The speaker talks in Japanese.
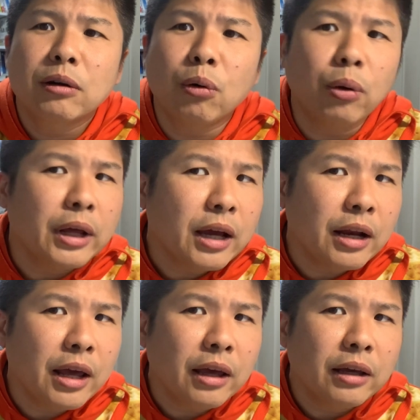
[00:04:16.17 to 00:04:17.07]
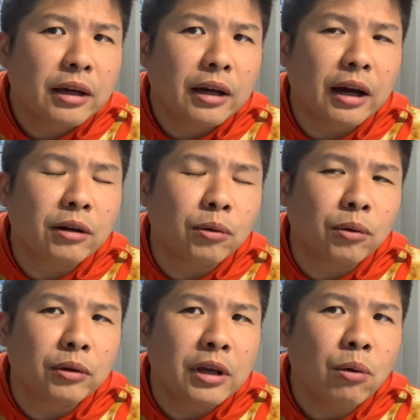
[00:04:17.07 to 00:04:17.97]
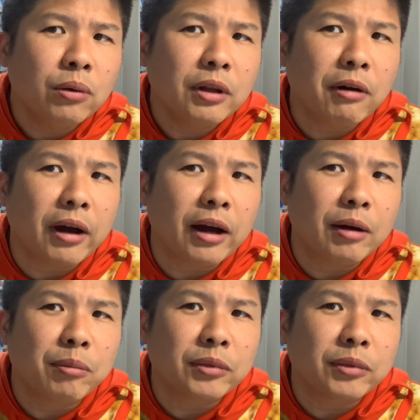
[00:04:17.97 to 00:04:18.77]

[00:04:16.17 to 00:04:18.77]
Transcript: これがね、あの、日本では、